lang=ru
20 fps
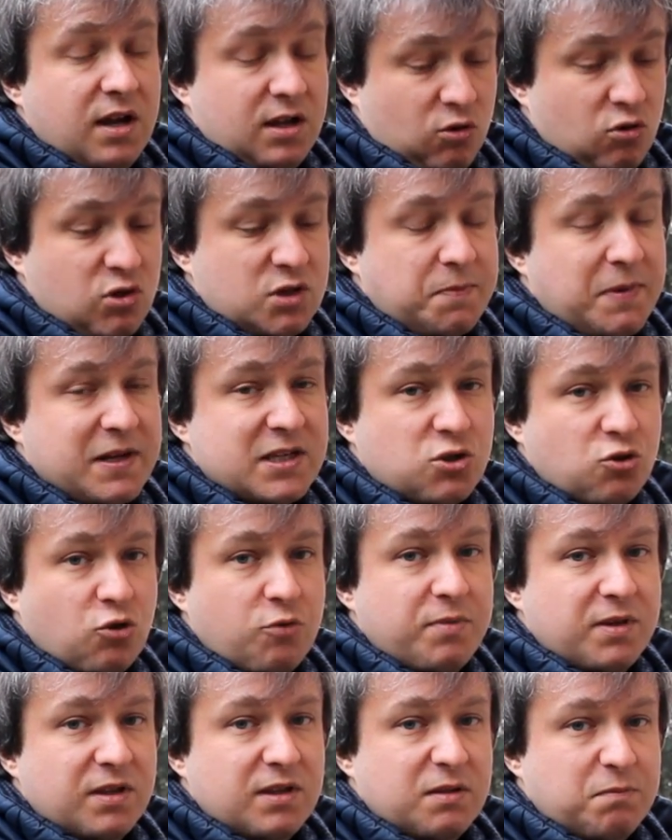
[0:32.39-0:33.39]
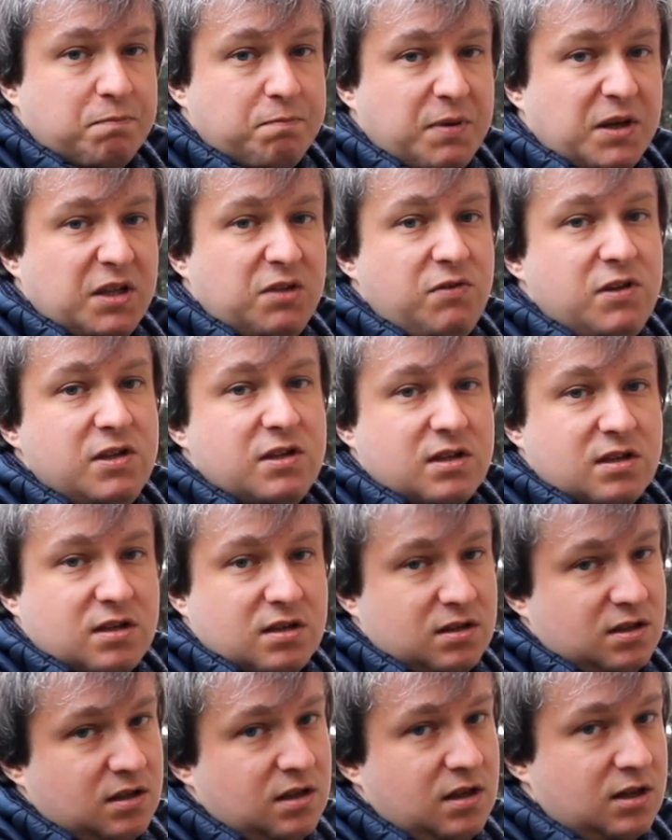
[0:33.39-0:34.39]
но и способен предвидеть
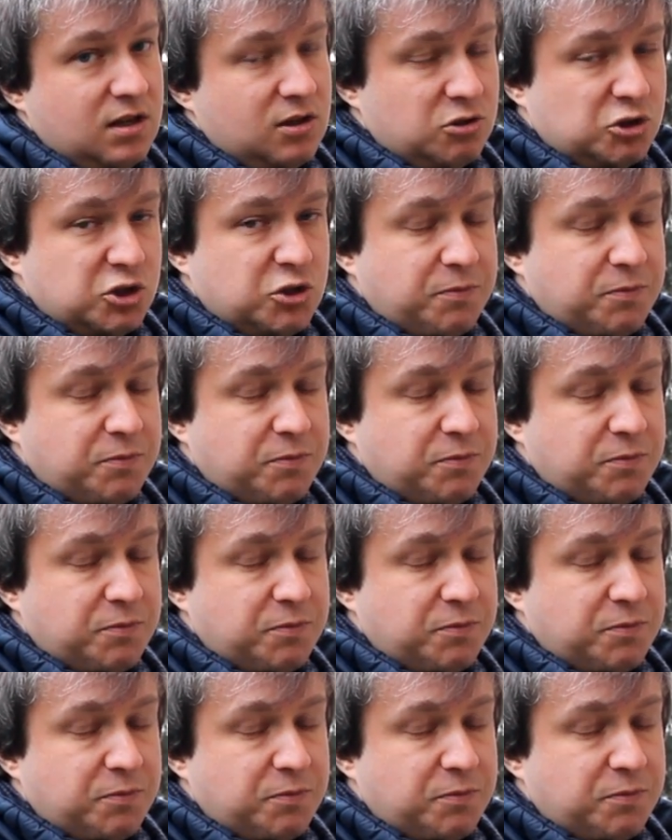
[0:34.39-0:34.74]
то,